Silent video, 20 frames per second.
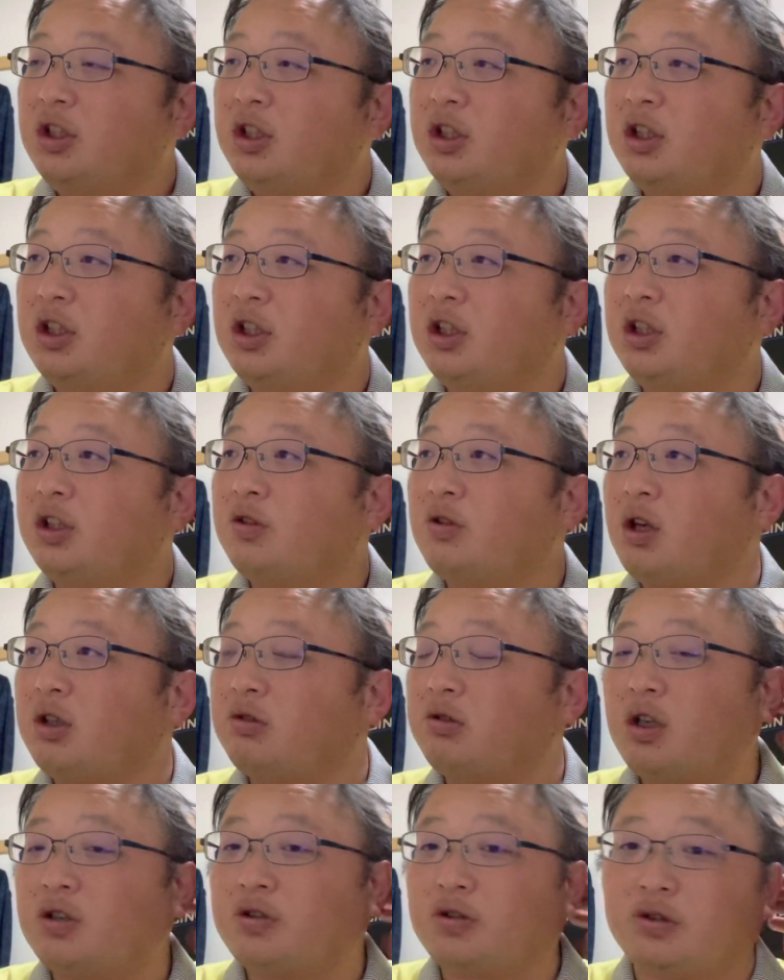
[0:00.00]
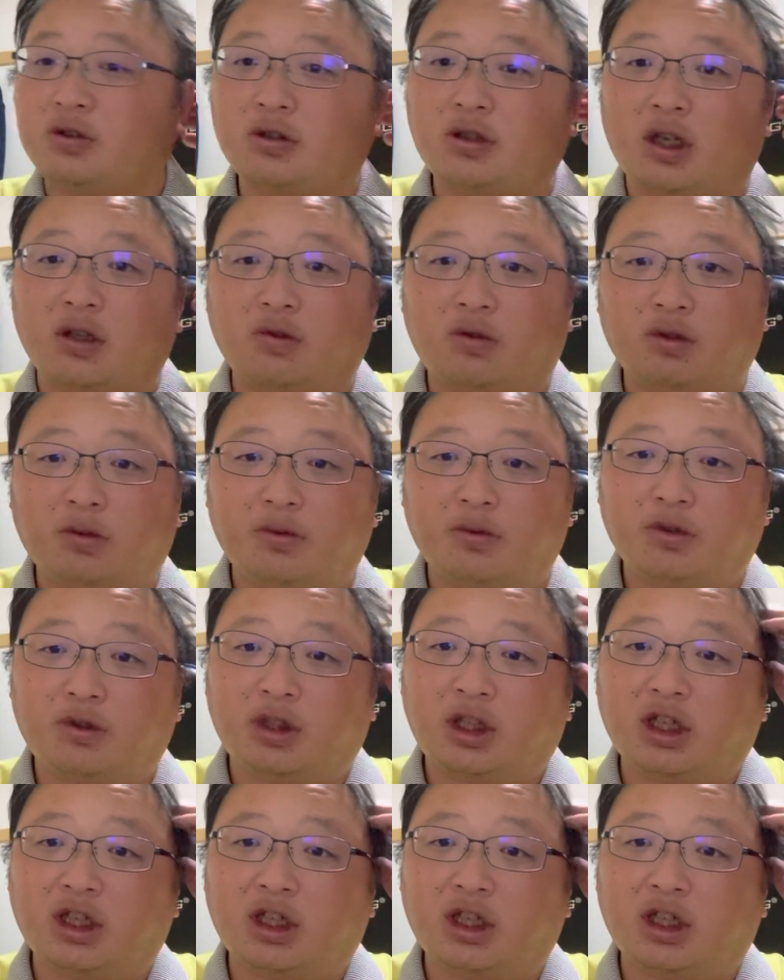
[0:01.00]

えっ、ー、と、あと仮想通貨のことも